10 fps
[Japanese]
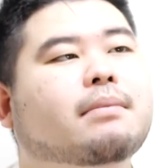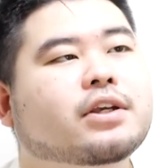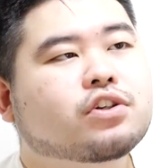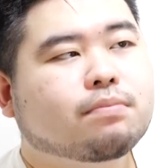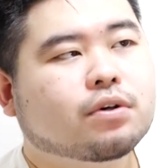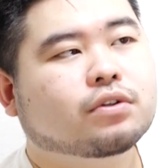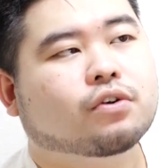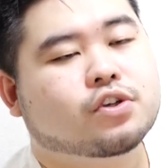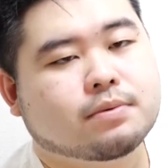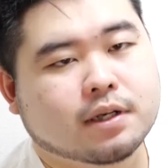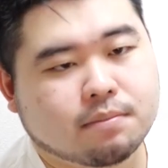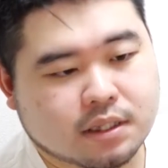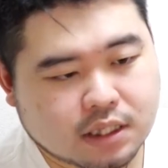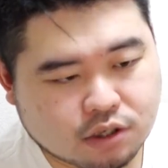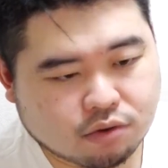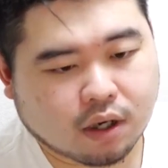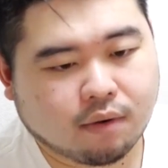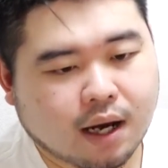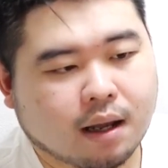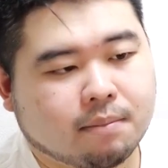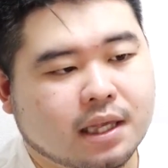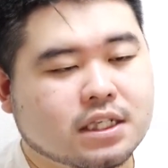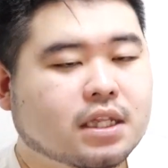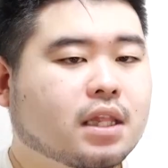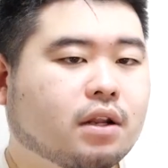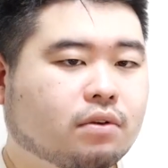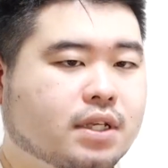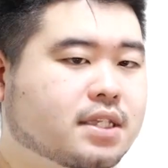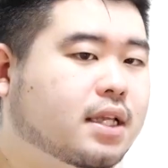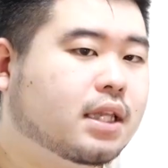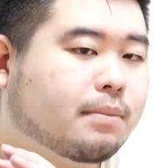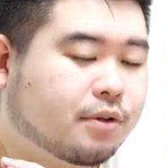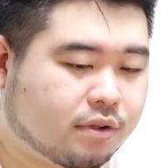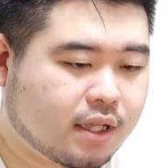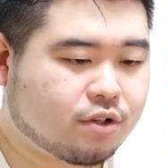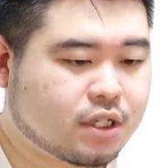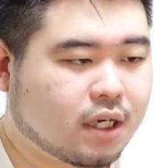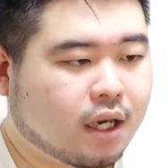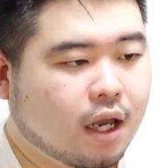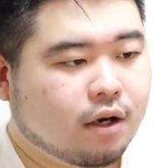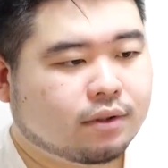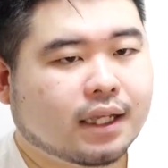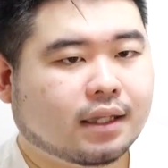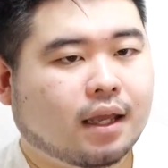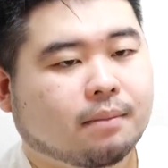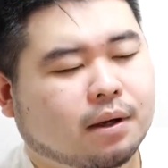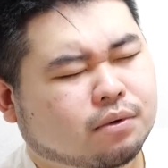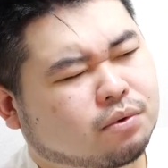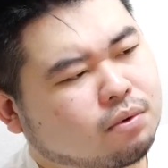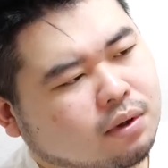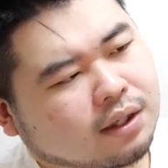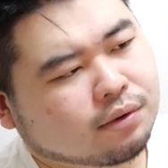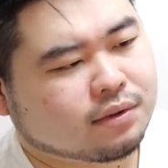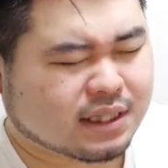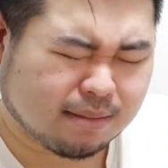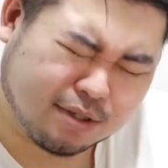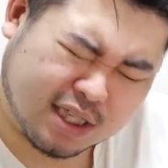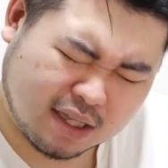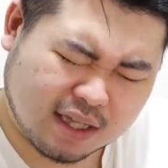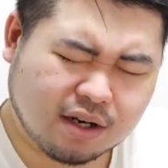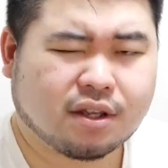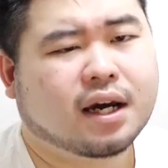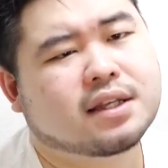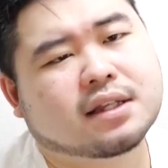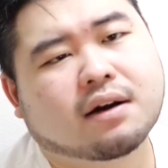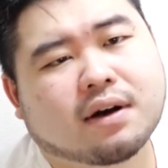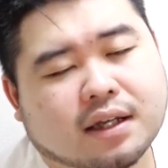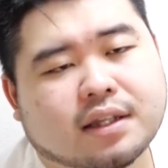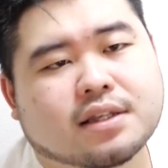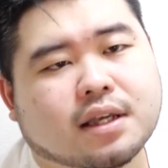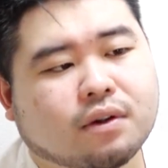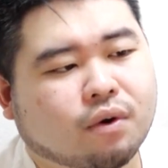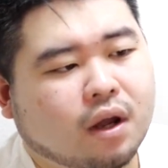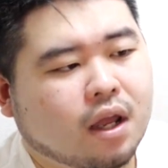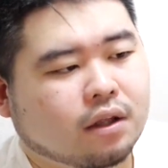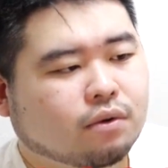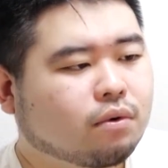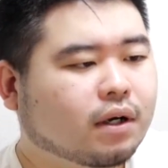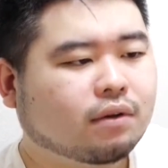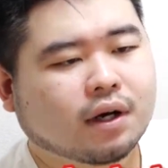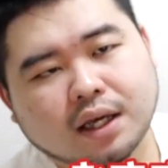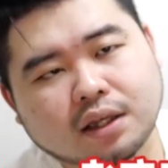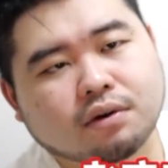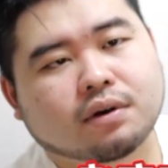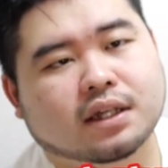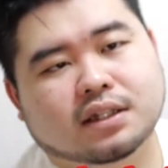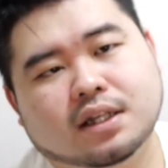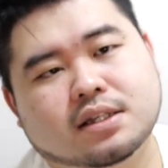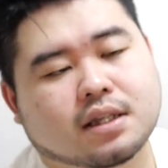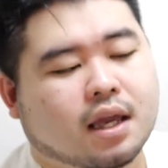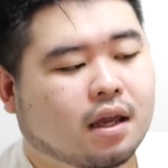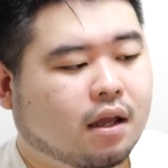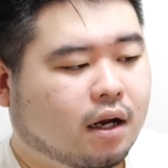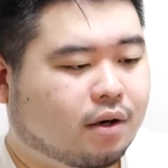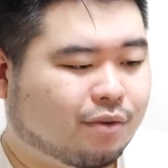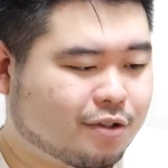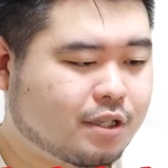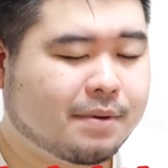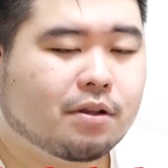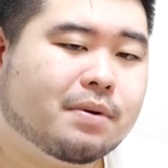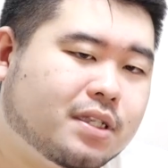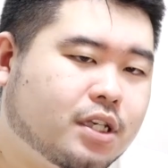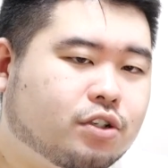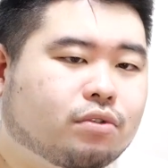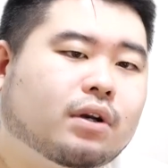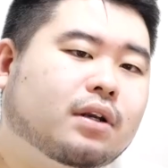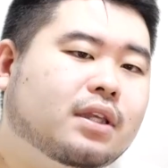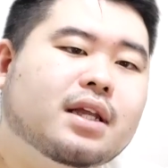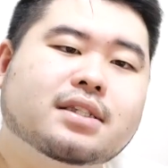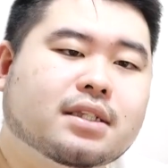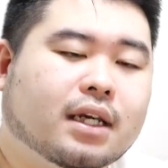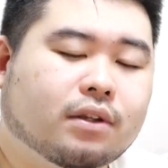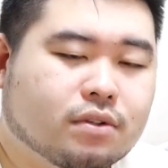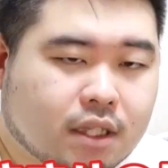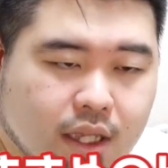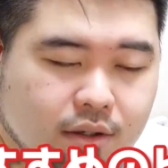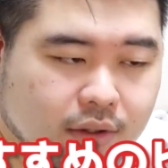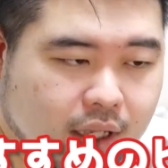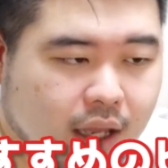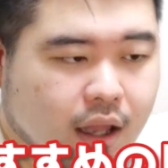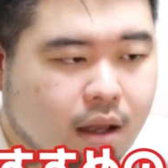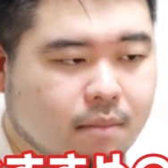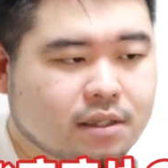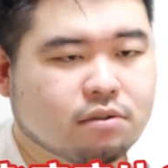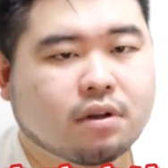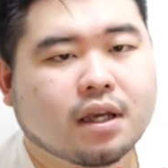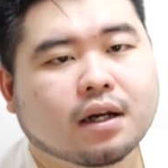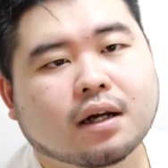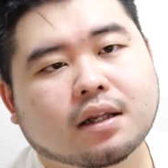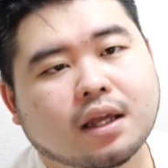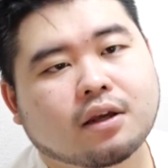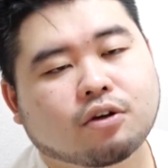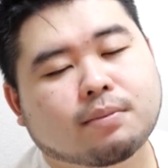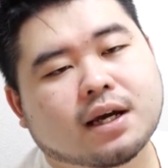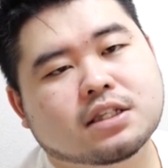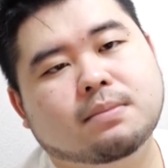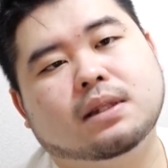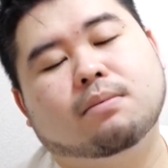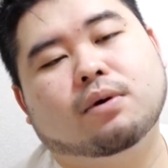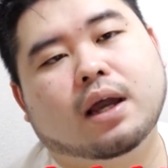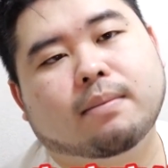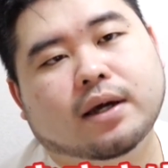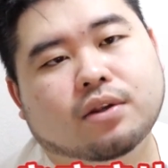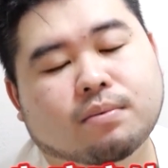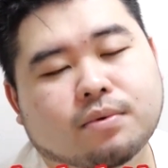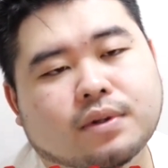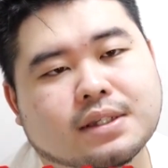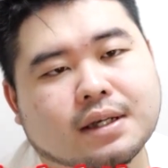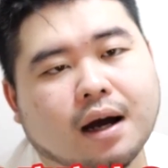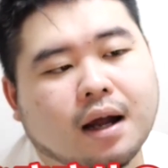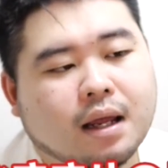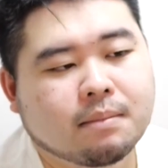まあ、一応僕のおすすめのビジネス書とかはメインチャンネルの雑談でも言ってるし普段ねあの動画のサブチャンネルに入ってたかわかんないですけど動画の概要欄にですねあのおすすめのビジネス書とか何冊か載せてるんで、まあ、その辺からね読み始めてもらえばいいと思うんですが、